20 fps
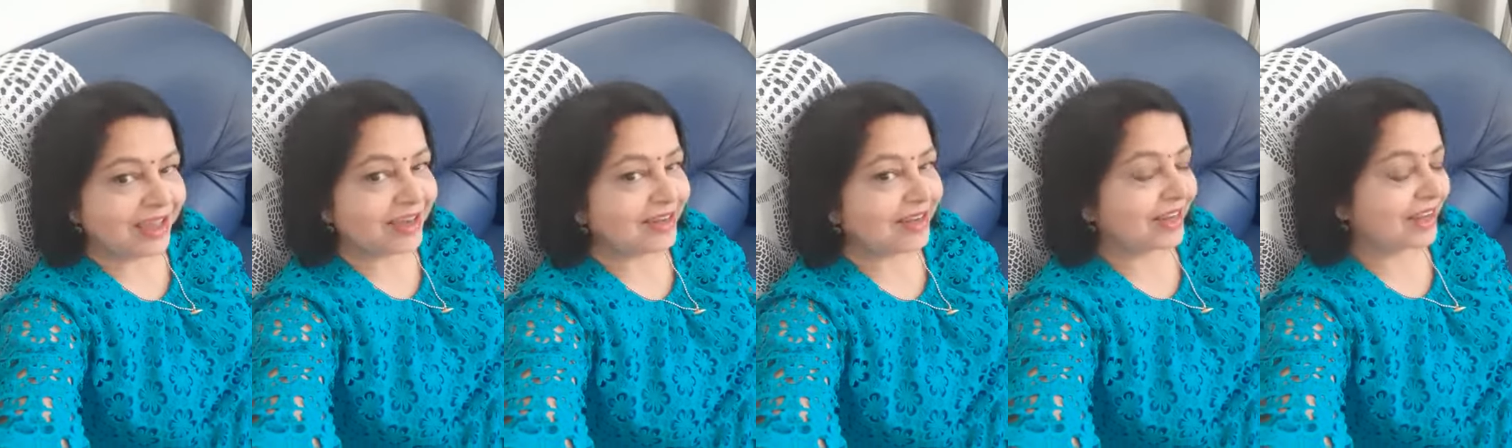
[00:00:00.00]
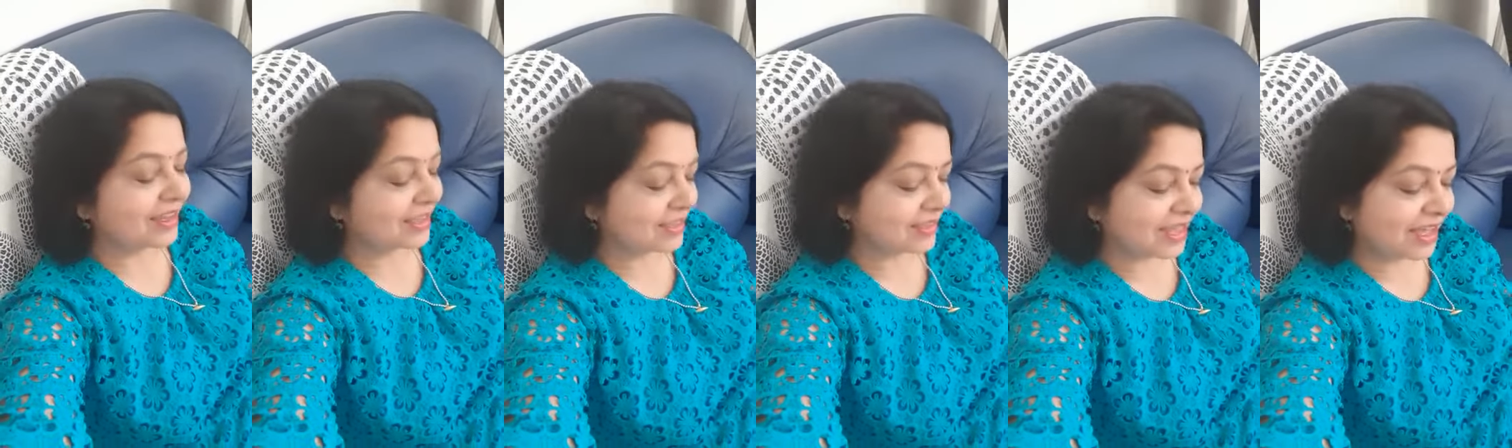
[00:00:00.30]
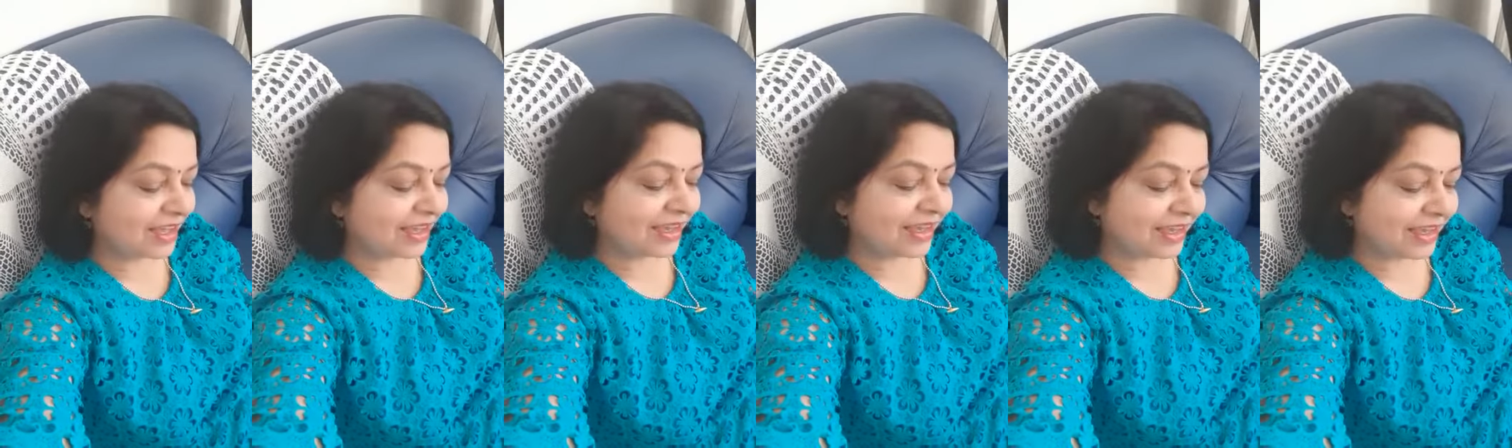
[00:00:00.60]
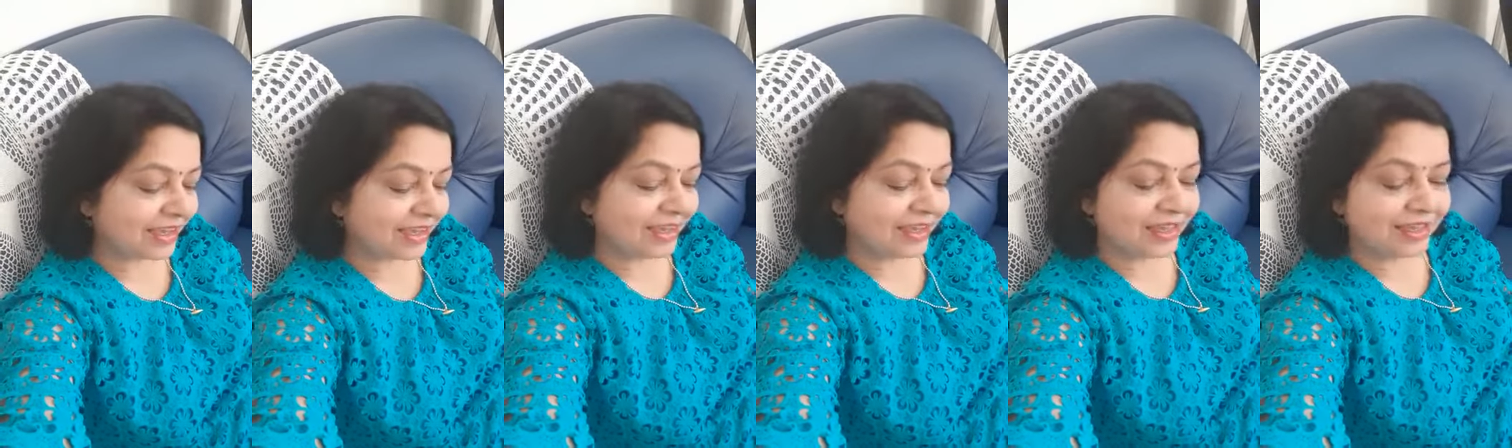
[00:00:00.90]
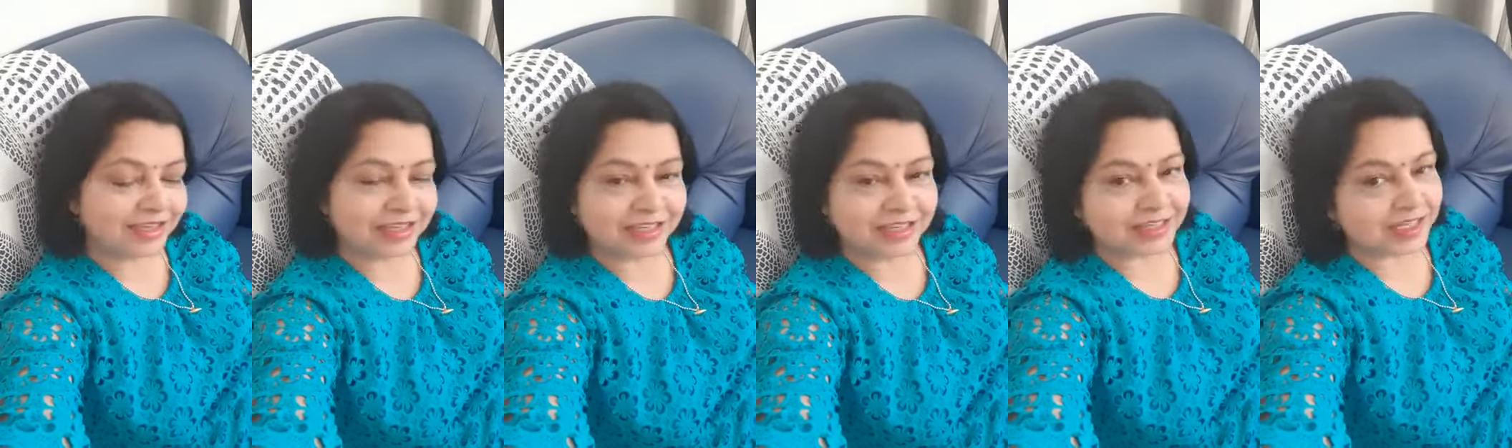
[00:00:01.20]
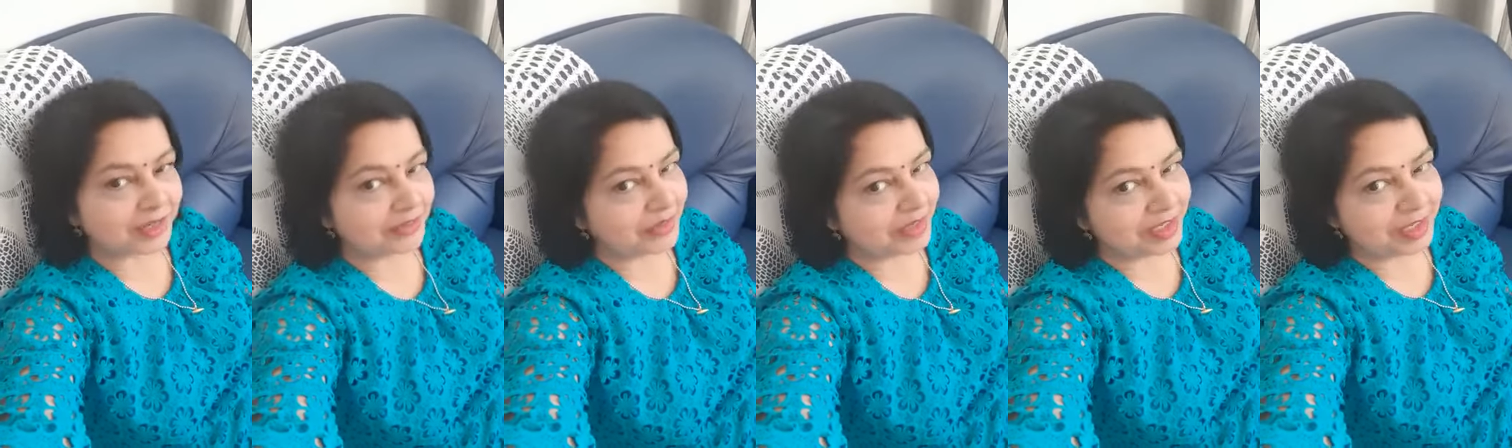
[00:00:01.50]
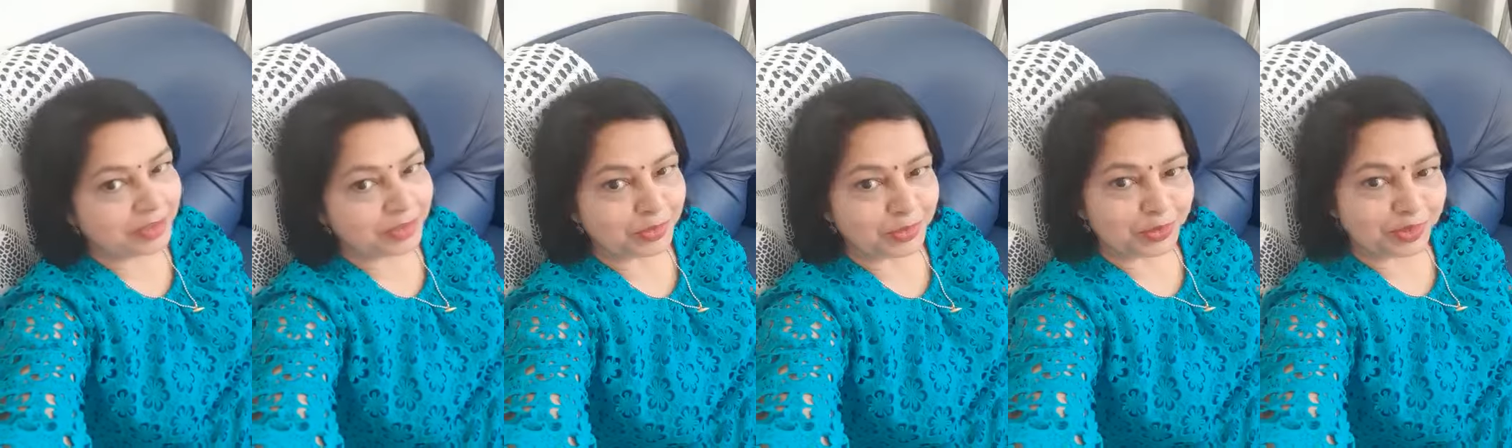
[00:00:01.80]
लगता है कि कवि
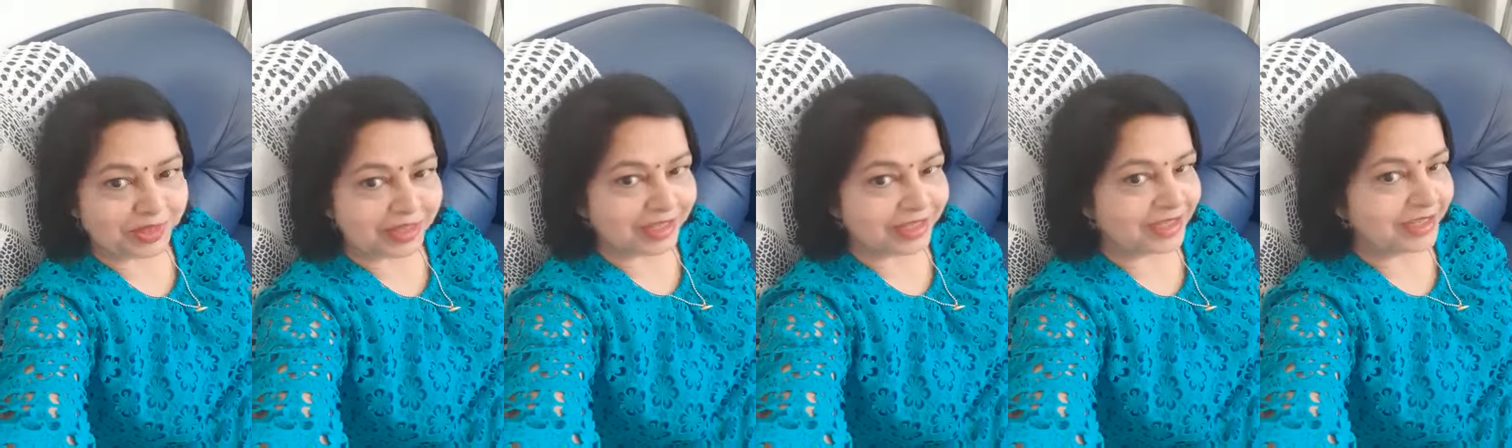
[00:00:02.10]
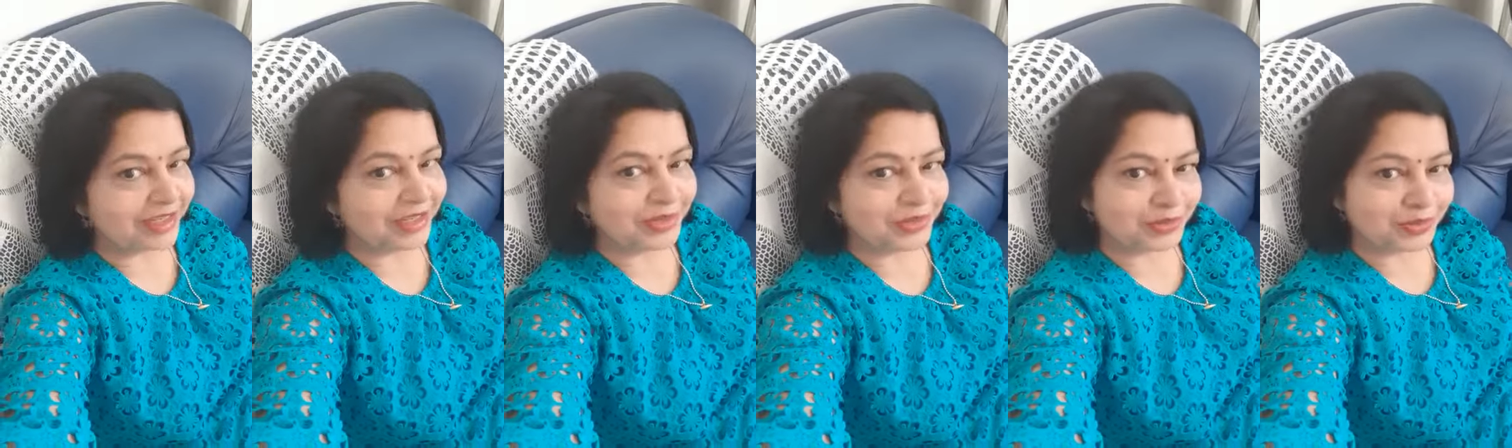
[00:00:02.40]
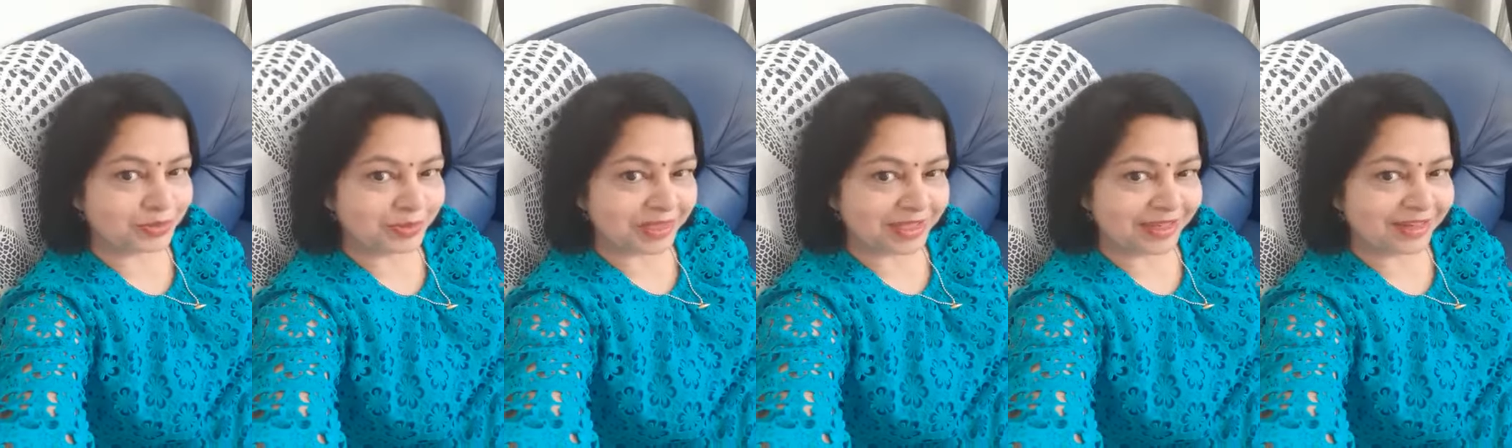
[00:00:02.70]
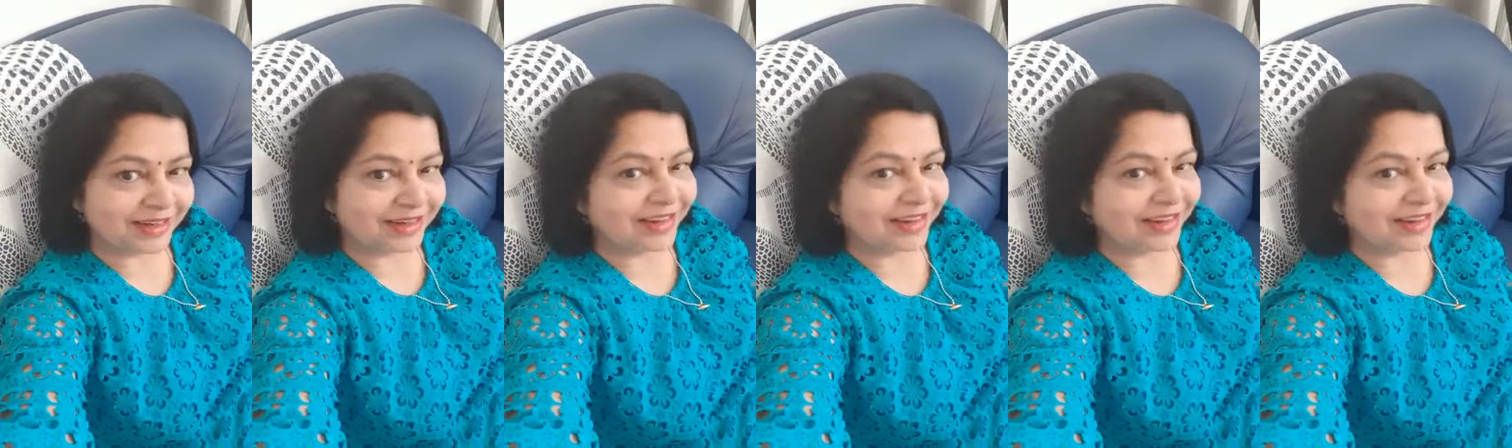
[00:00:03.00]
हो गई हूँ मैं